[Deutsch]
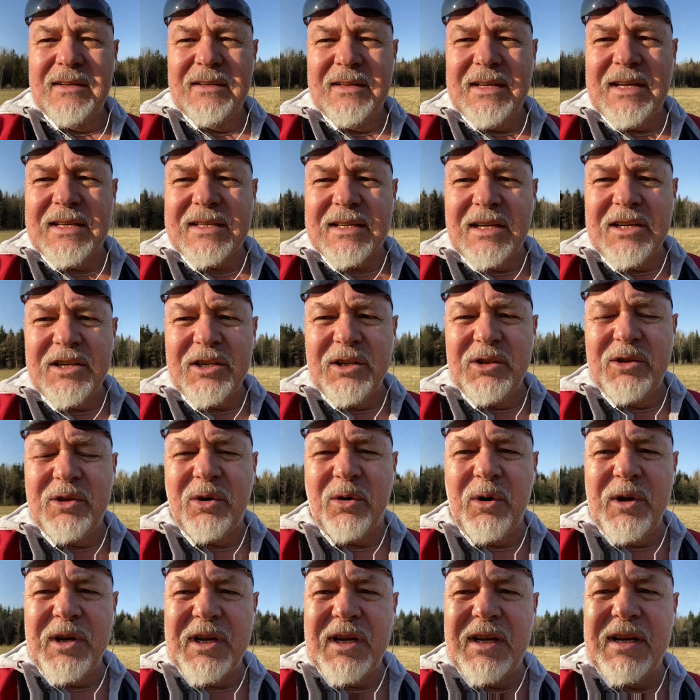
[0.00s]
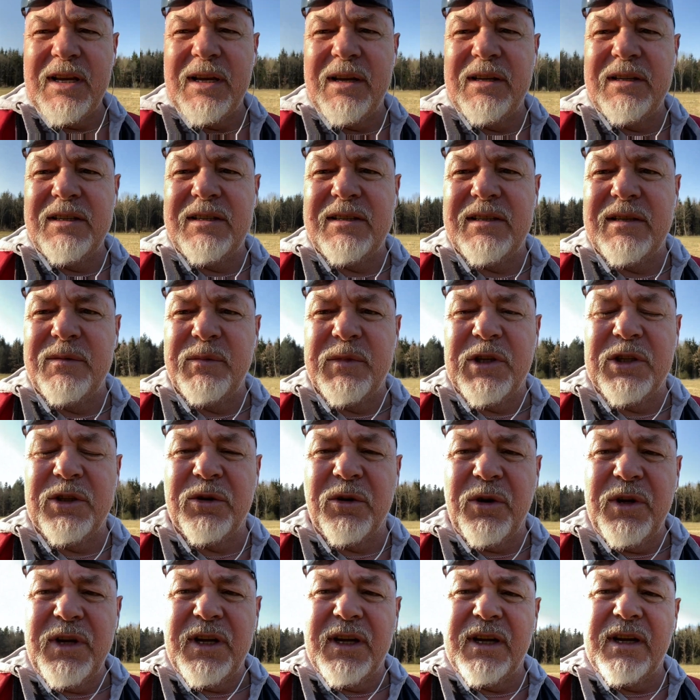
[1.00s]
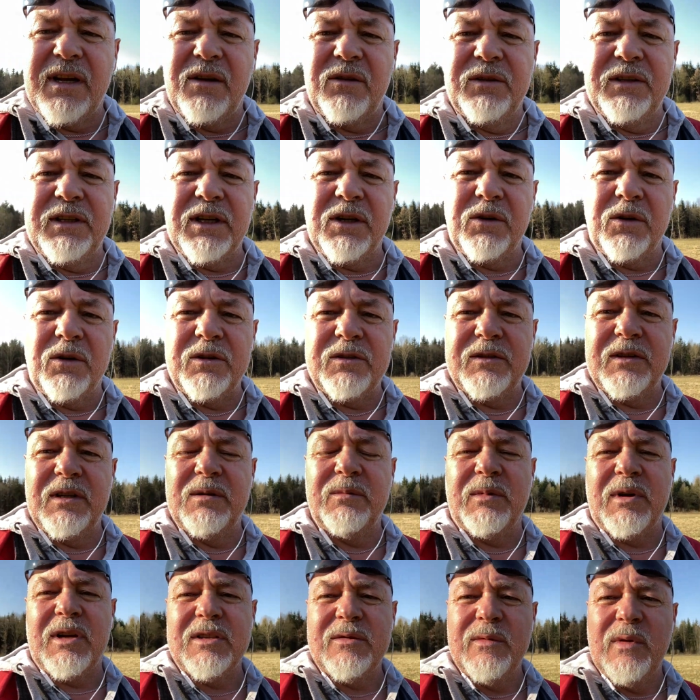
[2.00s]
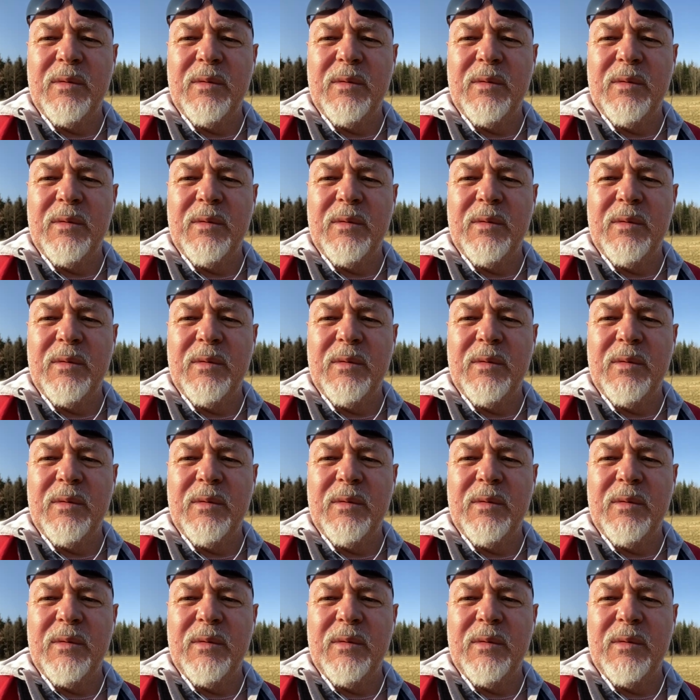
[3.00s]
der ist ganz schön teuer, der ist immer teurer und der kostet was,